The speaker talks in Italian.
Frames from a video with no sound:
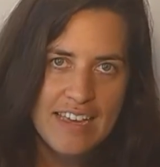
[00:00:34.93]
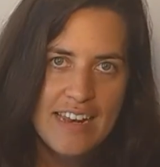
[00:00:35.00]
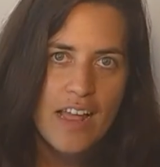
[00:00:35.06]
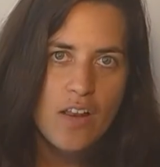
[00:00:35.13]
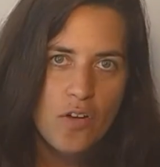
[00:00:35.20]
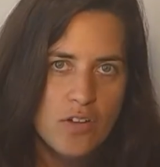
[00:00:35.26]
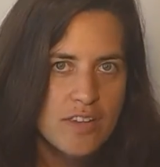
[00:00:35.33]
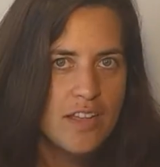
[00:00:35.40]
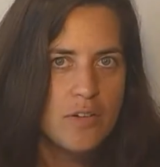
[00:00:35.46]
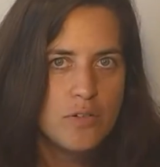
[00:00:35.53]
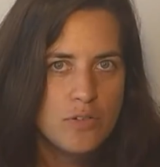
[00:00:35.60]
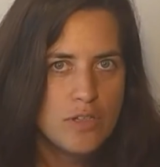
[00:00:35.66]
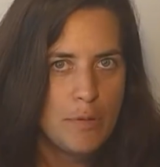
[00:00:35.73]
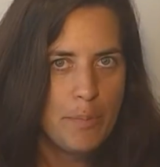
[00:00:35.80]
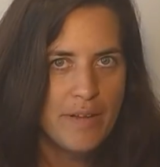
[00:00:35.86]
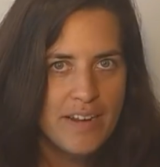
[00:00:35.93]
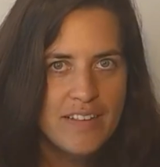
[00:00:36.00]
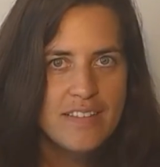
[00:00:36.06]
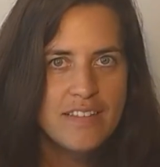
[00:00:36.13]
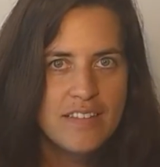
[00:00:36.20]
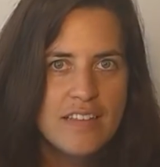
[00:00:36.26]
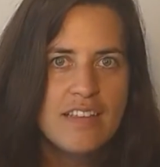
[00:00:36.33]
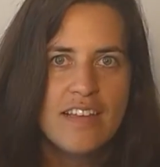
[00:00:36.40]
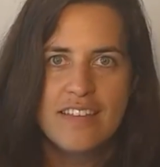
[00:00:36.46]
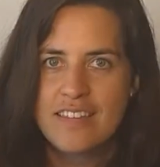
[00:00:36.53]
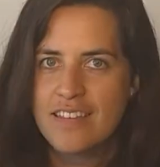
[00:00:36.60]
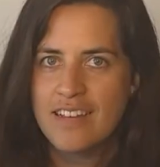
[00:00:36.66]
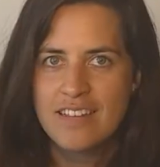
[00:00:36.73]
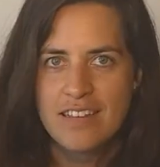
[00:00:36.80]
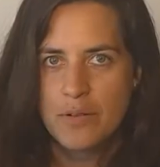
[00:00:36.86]
che la lotta contro parassiti è
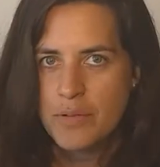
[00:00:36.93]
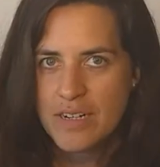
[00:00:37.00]
senza